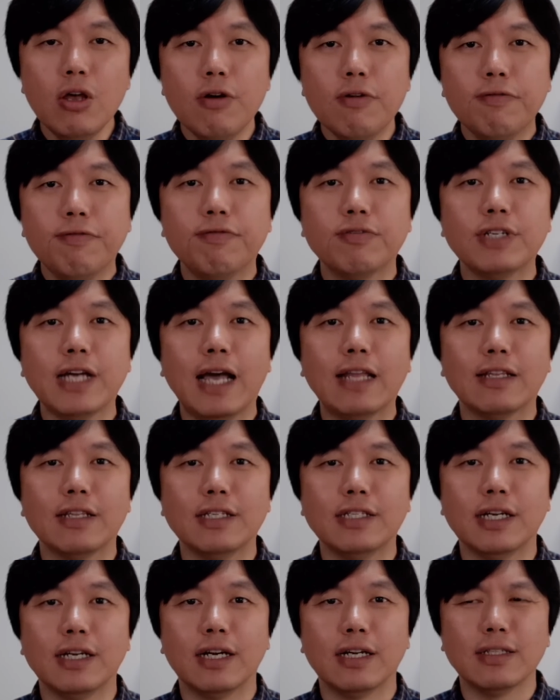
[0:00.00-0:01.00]
负债的那
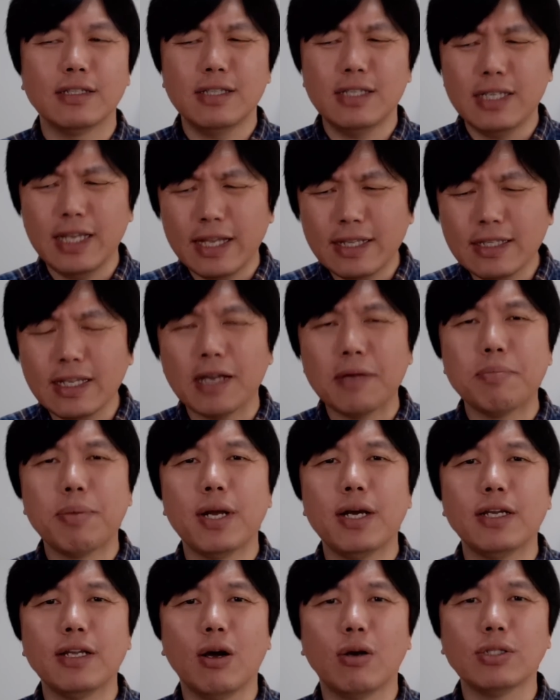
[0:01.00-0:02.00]
些人，天天被
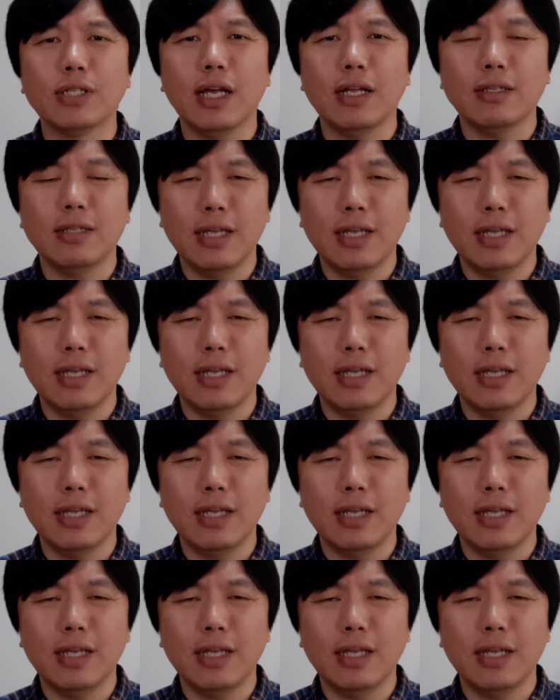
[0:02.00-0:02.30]
人要债，